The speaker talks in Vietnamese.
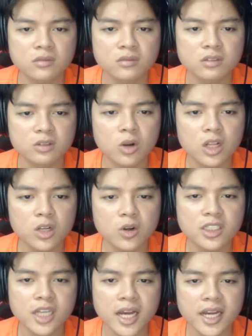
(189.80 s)
cố lên
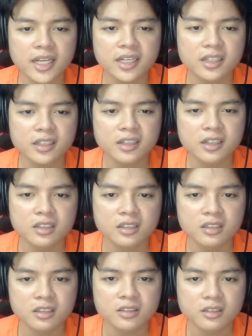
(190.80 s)
con trai
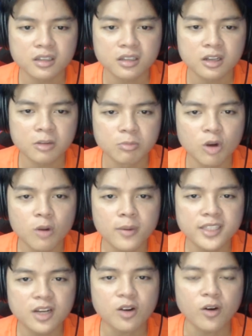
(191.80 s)
bố mày
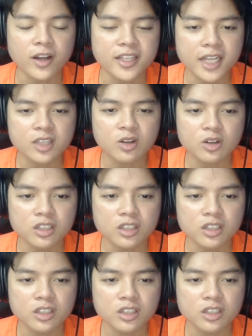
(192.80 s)
sẽ khỏi nhanh thôi